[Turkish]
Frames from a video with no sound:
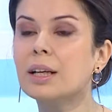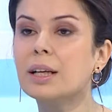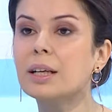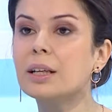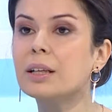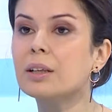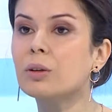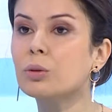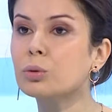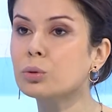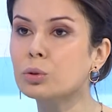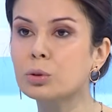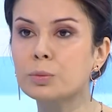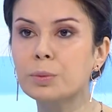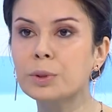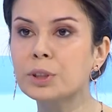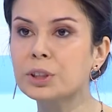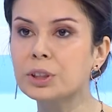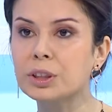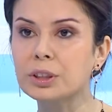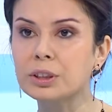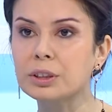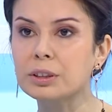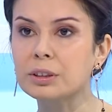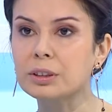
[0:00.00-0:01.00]
35
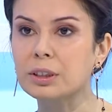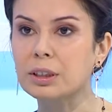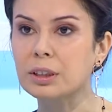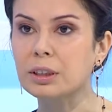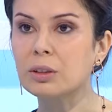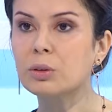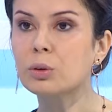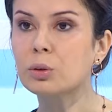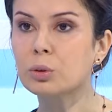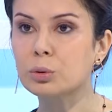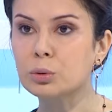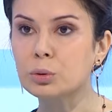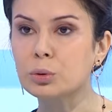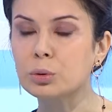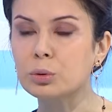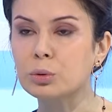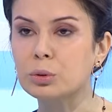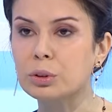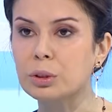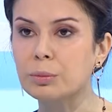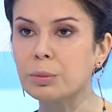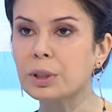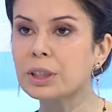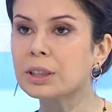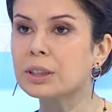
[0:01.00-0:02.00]
ee, yaşında olduğunuz
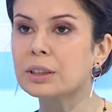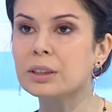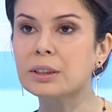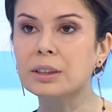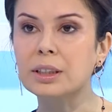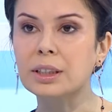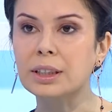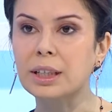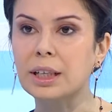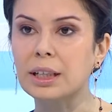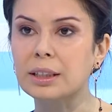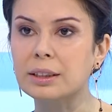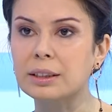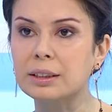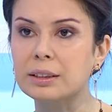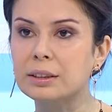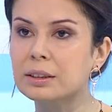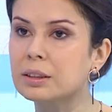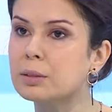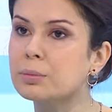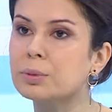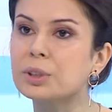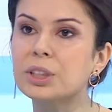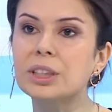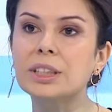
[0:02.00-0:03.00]
zaman 40'a
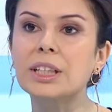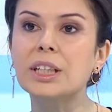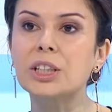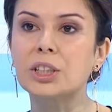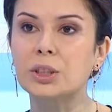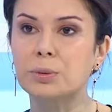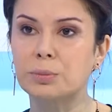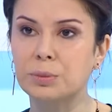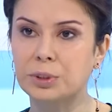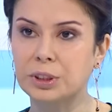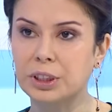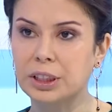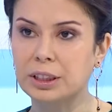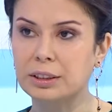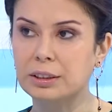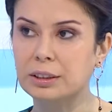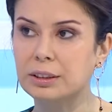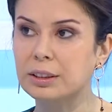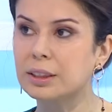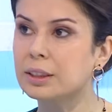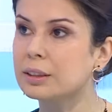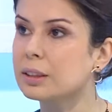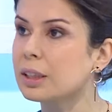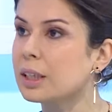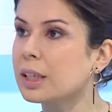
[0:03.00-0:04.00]
geldiğinizde bir şey değişmeyecektir.
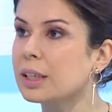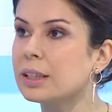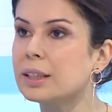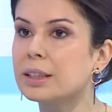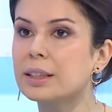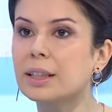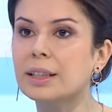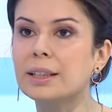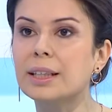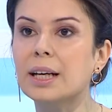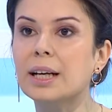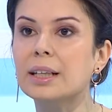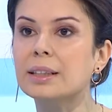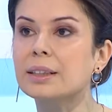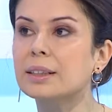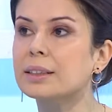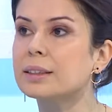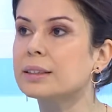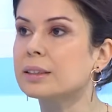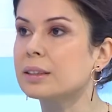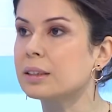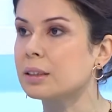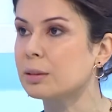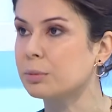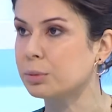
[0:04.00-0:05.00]
Ya da 50'ye
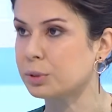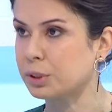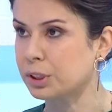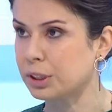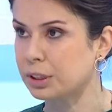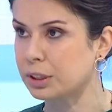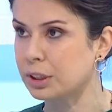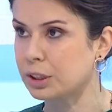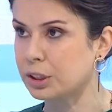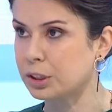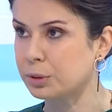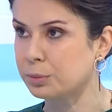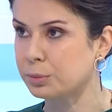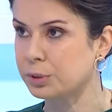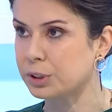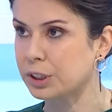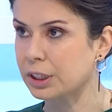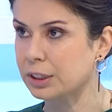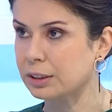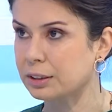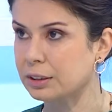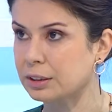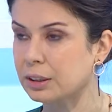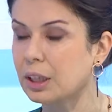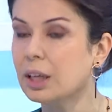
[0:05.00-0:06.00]
geldiğinizde de bir şey
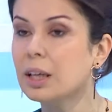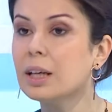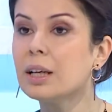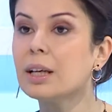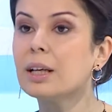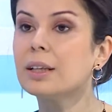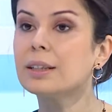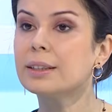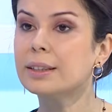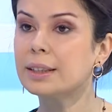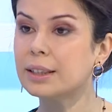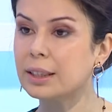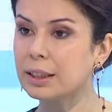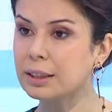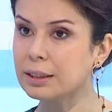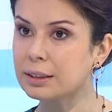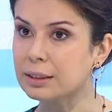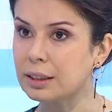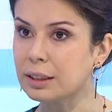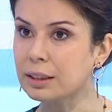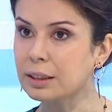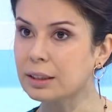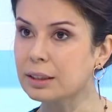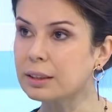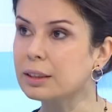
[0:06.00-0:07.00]
değişmeyecektir. Diğeri
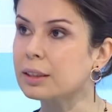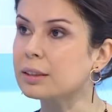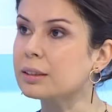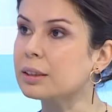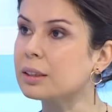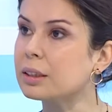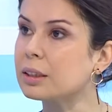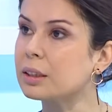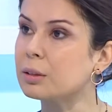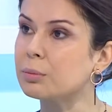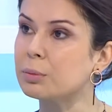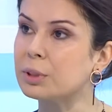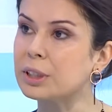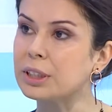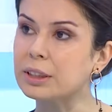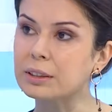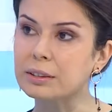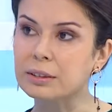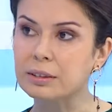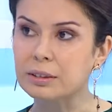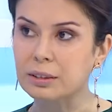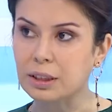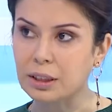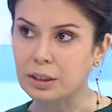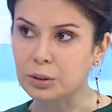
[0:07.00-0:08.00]
de katarak
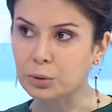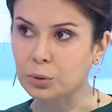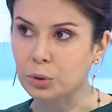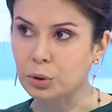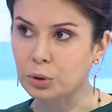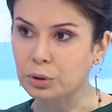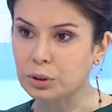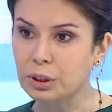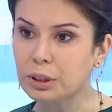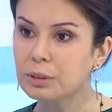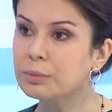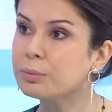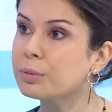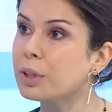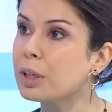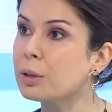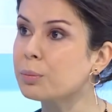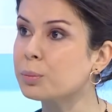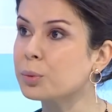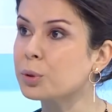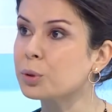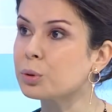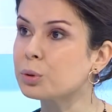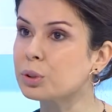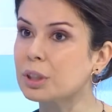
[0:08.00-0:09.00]
ameliyatından sonra ne
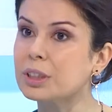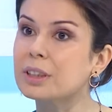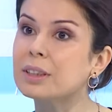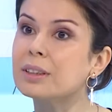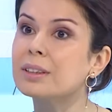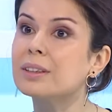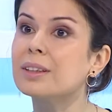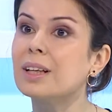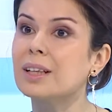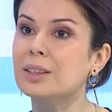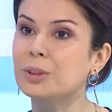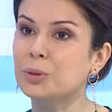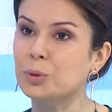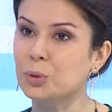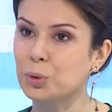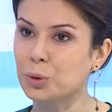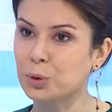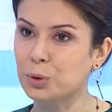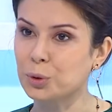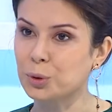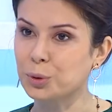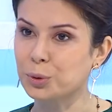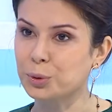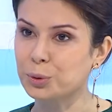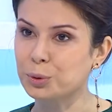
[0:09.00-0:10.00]
yapıyoruz? Akıllı lens
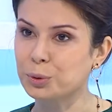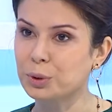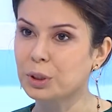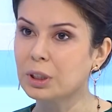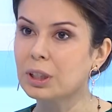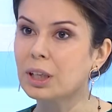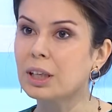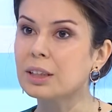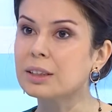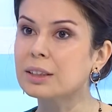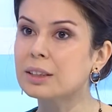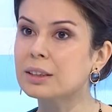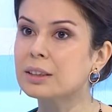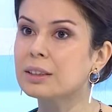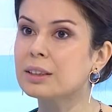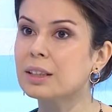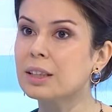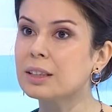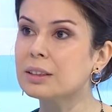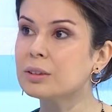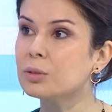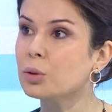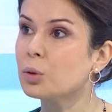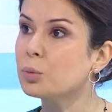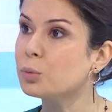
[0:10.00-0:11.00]
koyuyoruz. Hmm. Akıllı
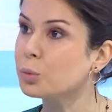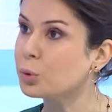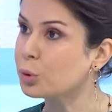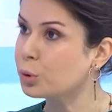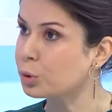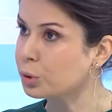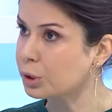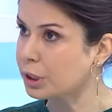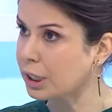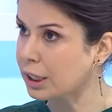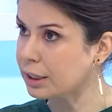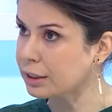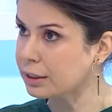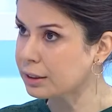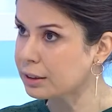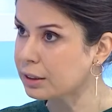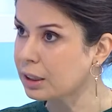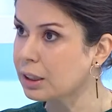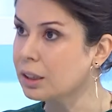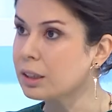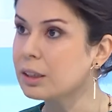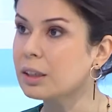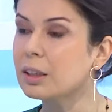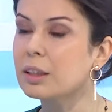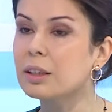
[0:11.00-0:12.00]
lens ömürlük lens
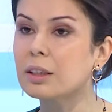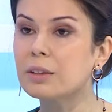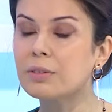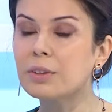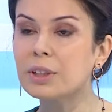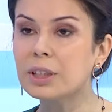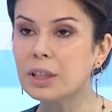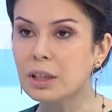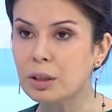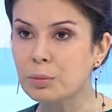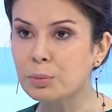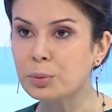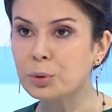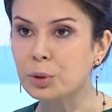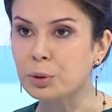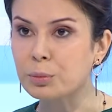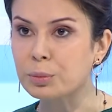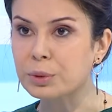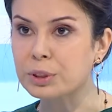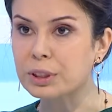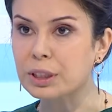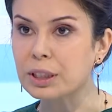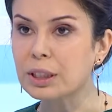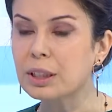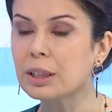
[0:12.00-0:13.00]
e, ve ne yapıyor
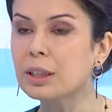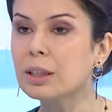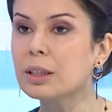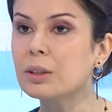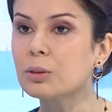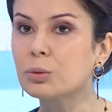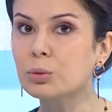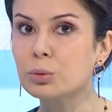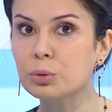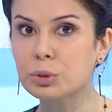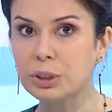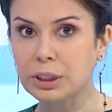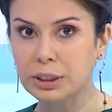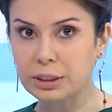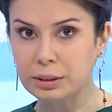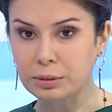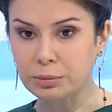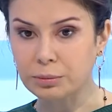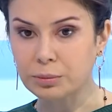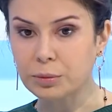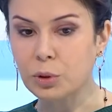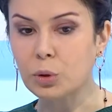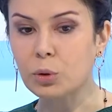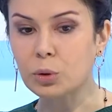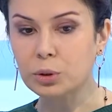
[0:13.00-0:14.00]
bize? uzağı,
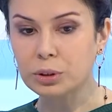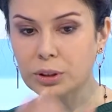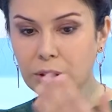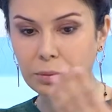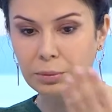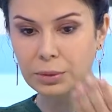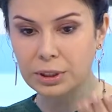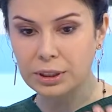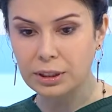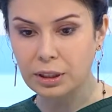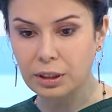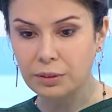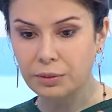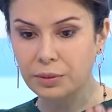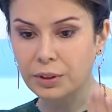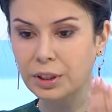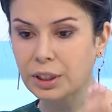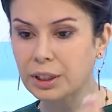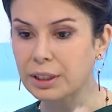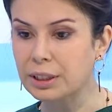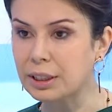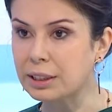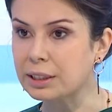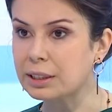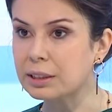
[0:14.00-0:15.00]
orta mesafeye
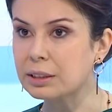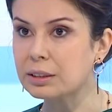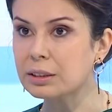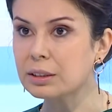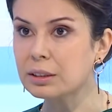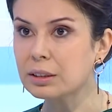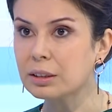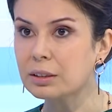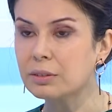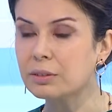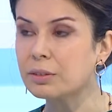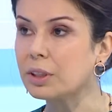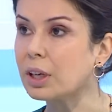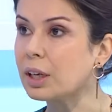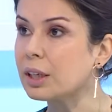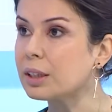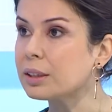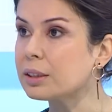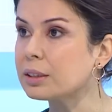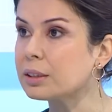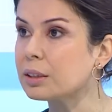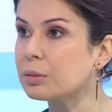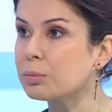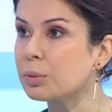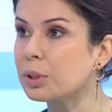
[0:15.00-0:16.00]
yakını ve
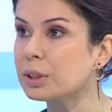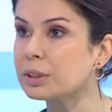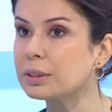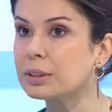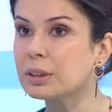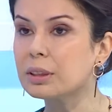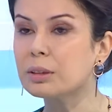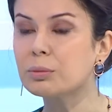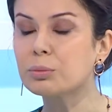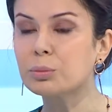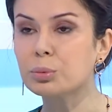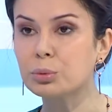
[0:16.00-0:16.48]
aynı zamanda